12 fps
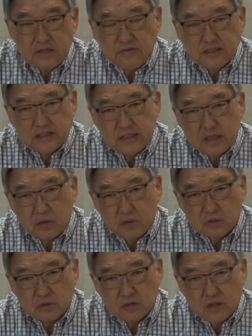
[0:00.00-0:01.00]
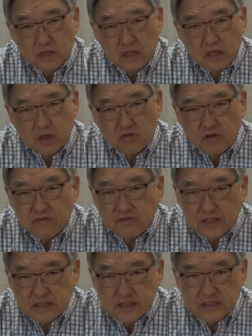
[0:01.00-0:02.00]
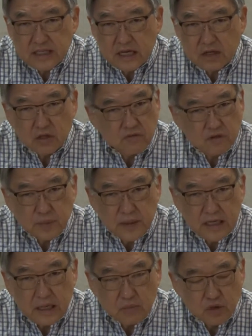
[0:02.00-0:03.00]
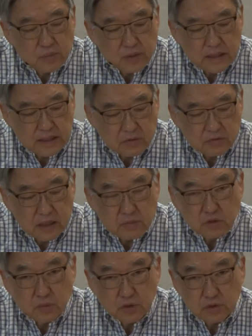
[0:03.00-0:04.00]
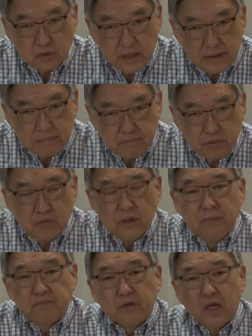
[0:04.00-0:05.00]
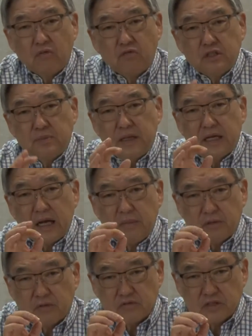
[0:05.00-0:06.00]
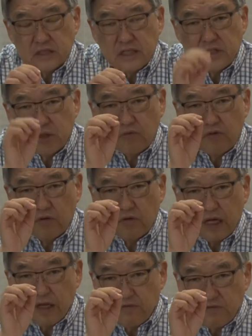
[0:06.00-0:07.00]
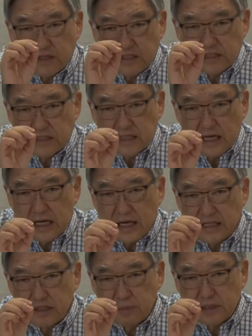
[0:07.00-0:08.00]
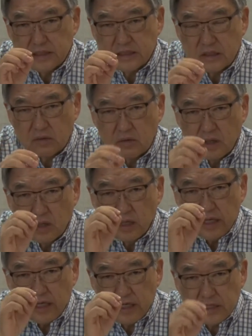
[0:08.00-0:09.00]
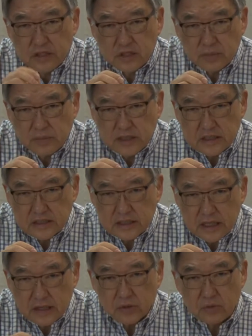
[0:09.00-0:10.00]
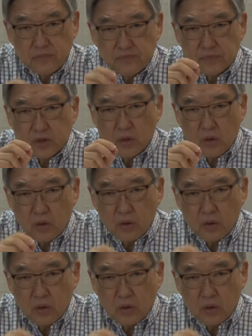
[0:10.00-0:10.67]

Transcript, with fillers: Este ministerio es único. Entonces voy a leerles a ustedes rápidos algunos versículos. Y en estos versículos yo voy a enfatizar, no voy a explicar mucho porque no tenemos mucho tiempo.